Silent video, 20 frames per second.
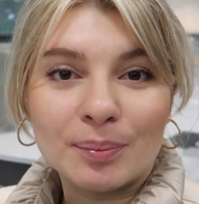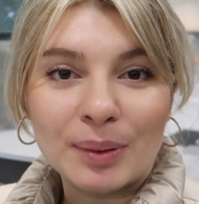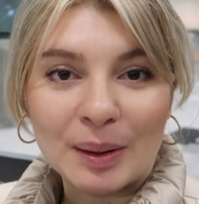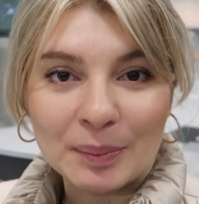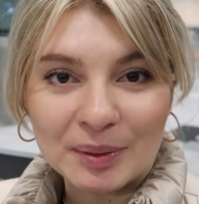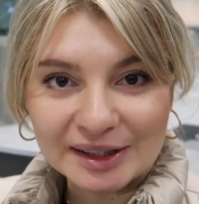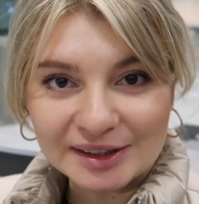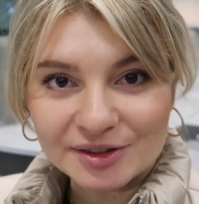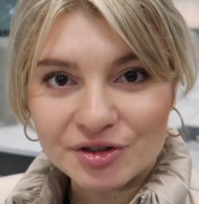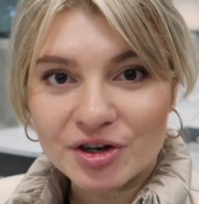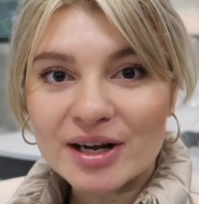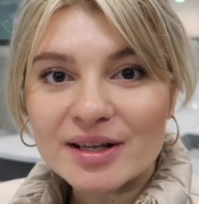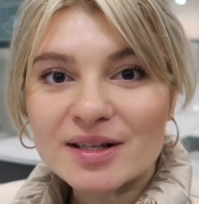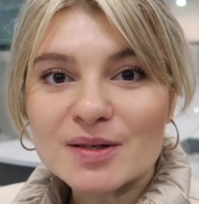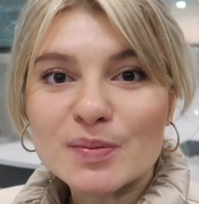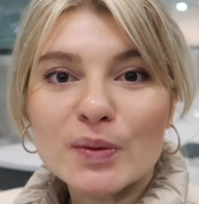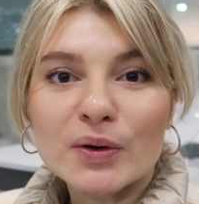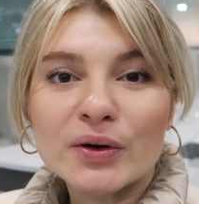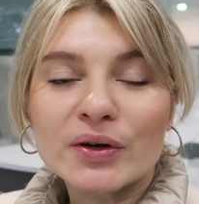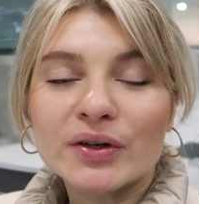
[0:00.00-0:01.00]
public
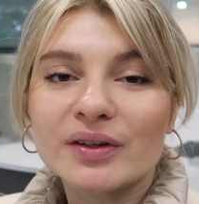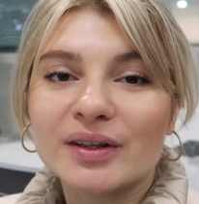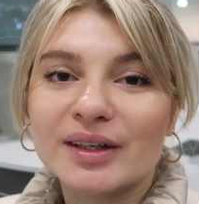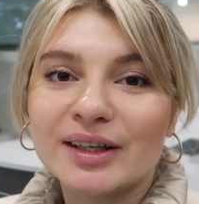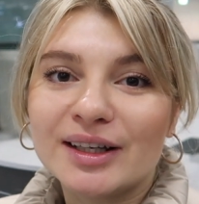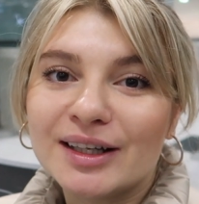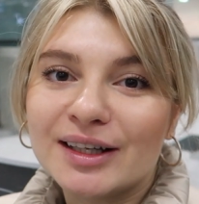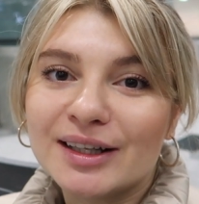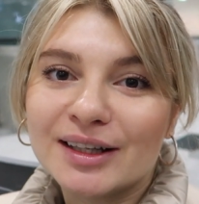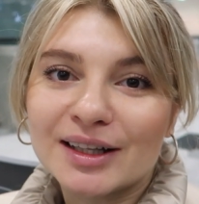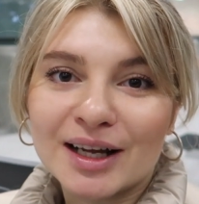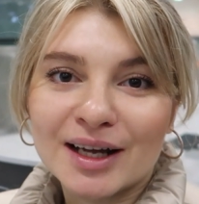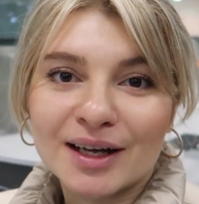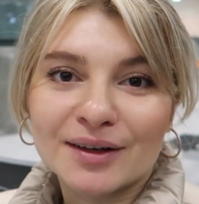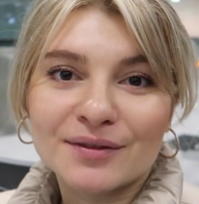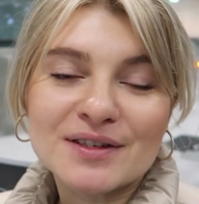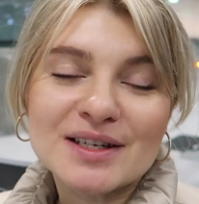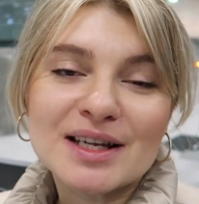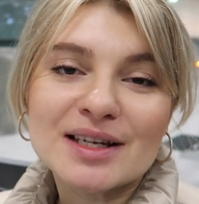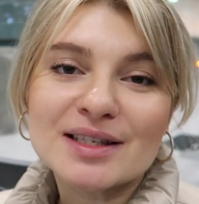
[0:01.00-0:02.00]
transport и
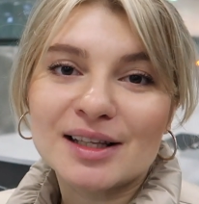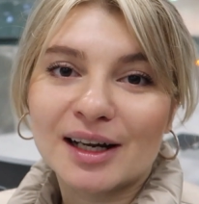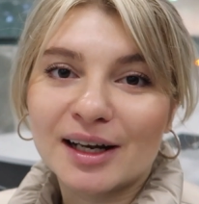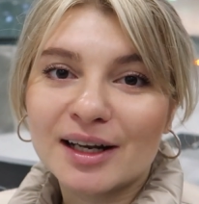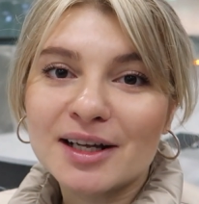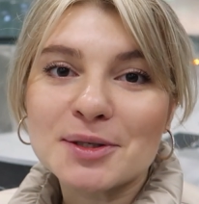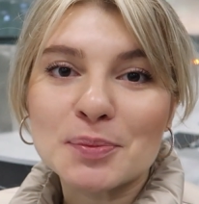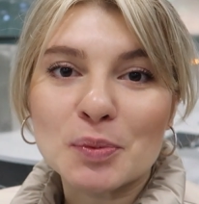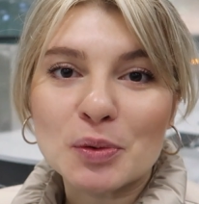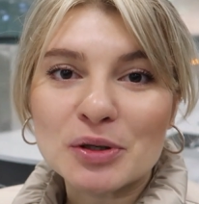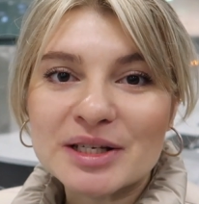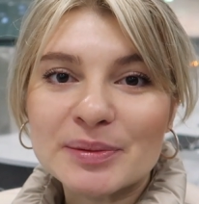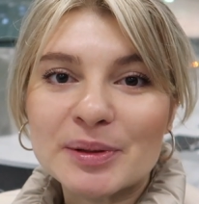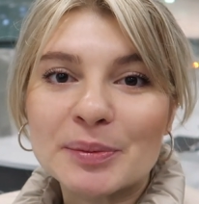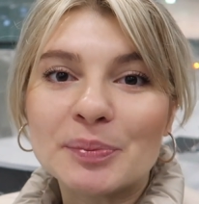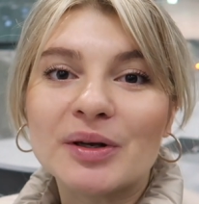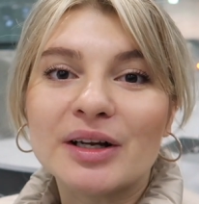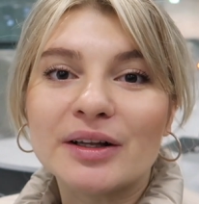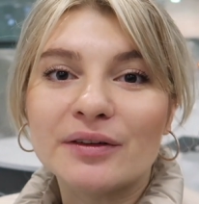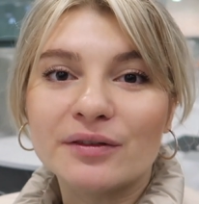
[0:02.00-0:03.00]
на все остальные способы
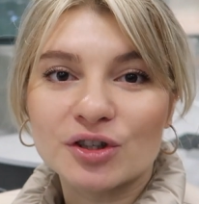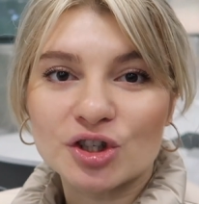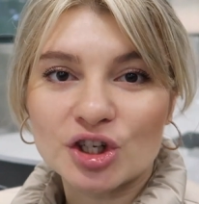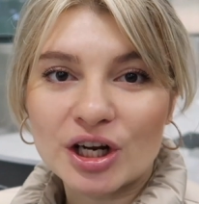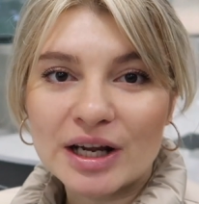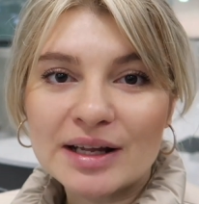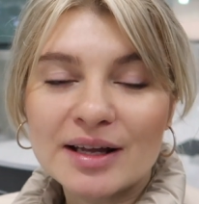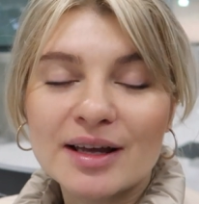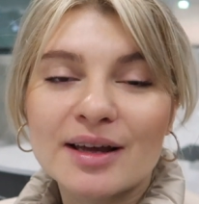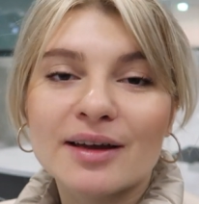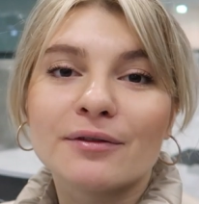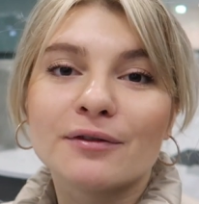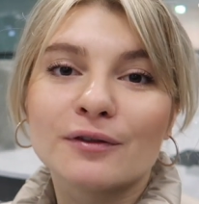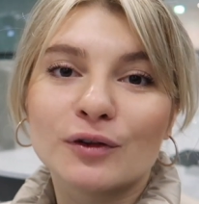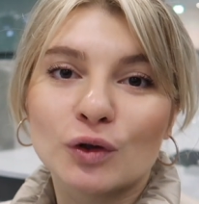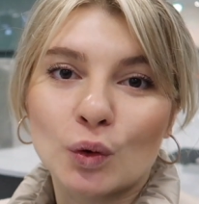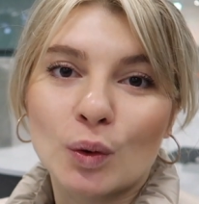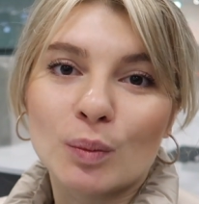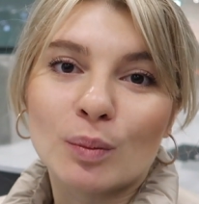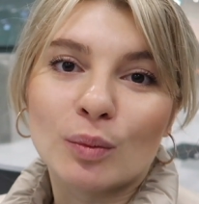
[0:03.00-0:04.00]
передвижения
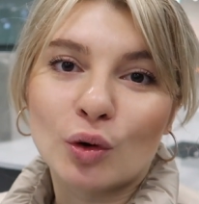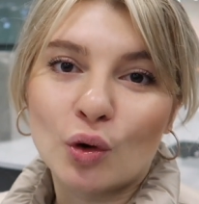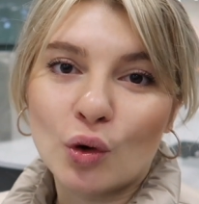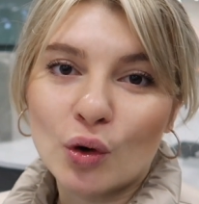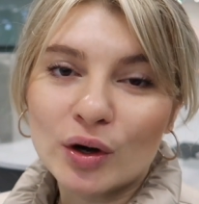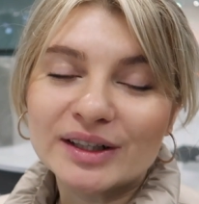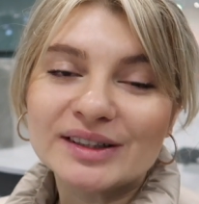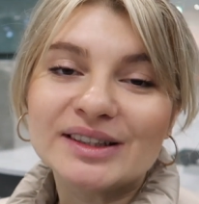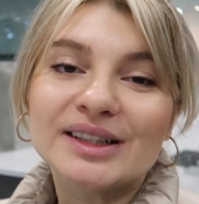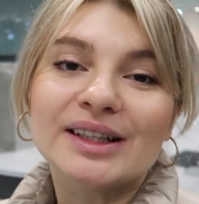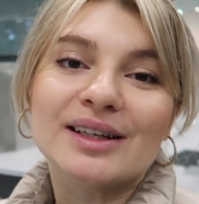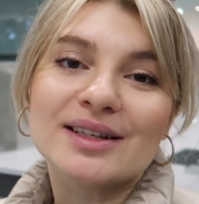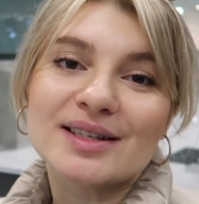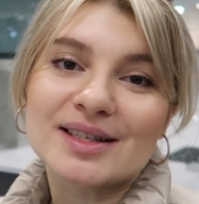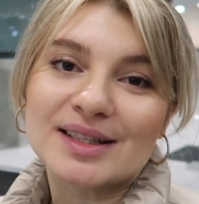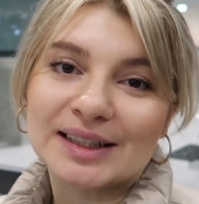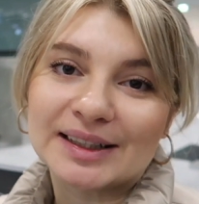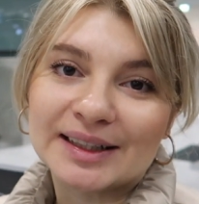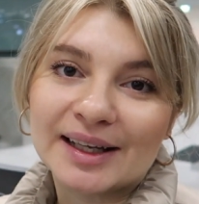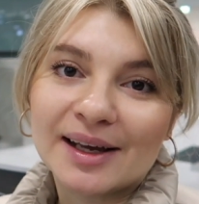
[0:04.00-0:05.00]
в том городе или
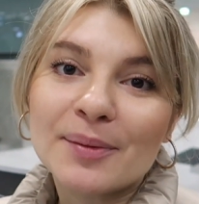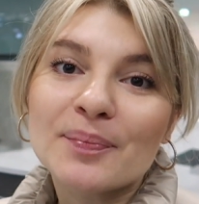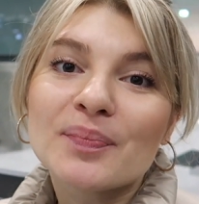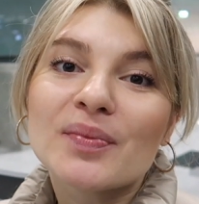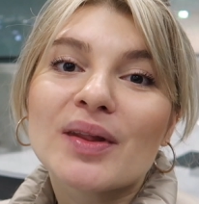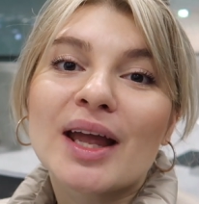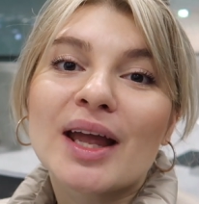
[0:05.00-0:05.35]
стране,